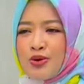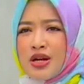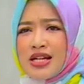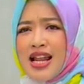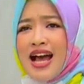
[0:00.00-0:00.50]
itu
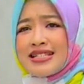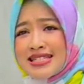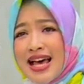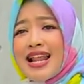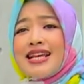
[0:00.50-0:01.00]
adalah
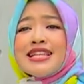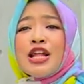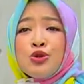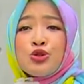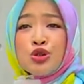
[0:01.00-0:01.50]
salah
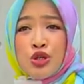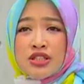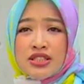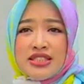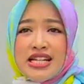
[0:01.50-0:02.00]
satu
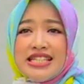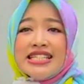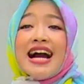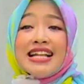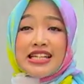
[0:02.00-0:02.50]
tools. Jadi
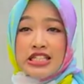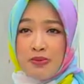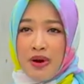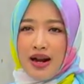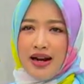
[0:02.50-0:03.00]
jangan
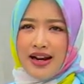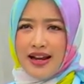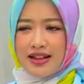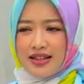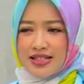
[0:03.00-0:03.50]
terjebak
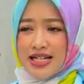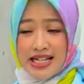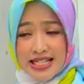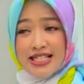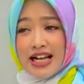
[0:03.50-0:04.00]
karena yang
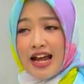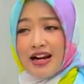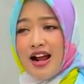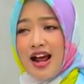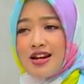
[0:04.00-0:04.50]
terjadi
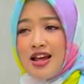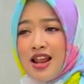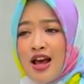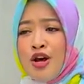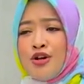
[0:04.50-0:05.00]
sekarang
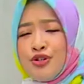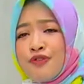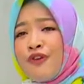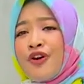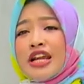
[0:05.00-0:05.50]
adalah
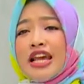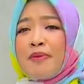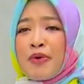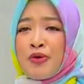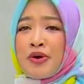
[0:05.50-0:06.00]

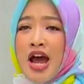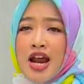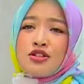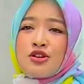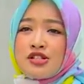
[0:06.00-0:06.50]
euforia
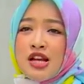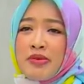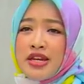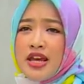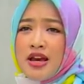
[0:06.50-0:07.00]
penggunaan
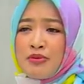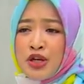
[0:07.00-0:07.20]
sosial media yang